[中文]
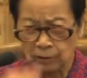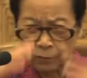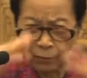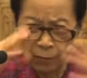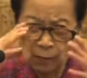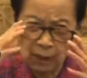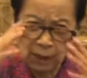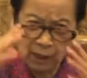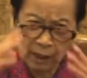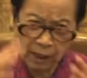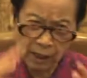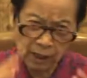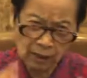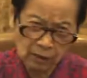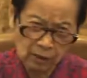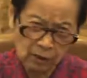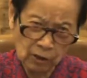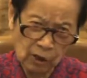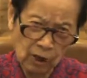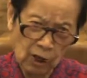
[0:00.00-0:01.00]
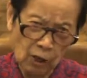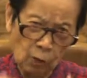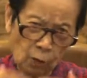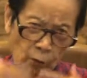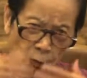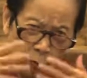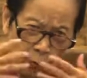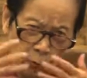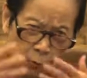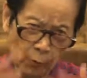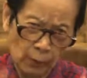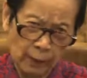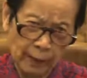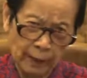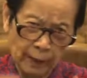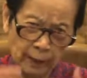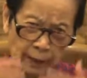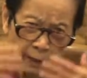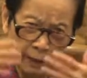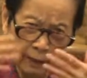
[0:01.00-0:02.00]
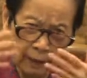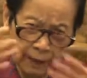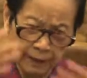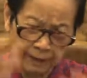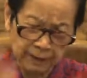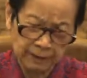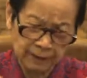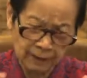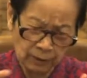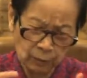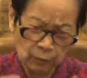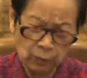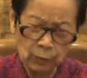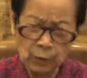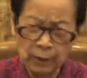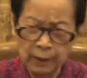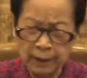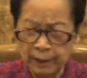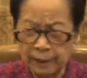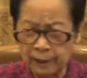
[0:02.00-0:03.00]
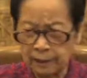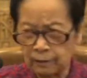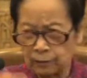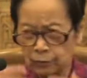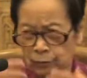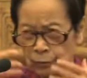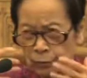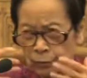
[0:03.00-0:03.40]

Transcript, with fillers: 我很后悔，很愧